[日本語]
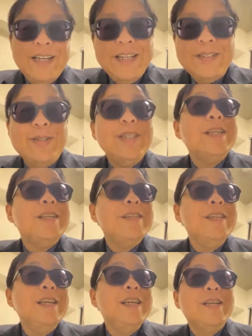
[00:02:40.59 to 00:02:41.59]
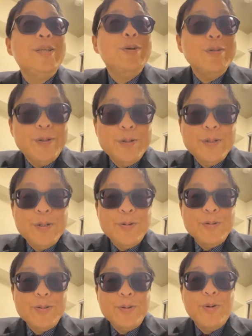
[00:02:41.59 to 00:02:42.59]
えー、それじゃあですね、今日の
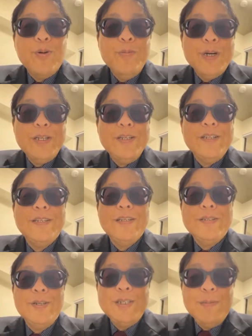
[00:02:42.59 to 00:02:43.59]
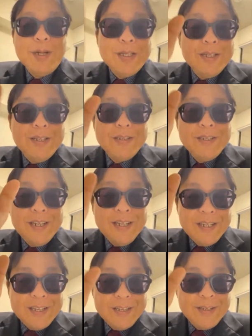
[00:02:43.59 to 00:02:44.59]
放送ここまで。それじゃあまたです
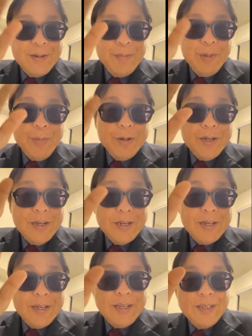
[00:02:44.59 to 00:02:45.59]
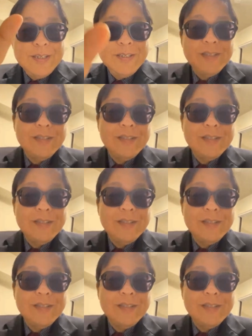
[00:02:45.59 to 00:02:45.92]
ね。バイバーイ。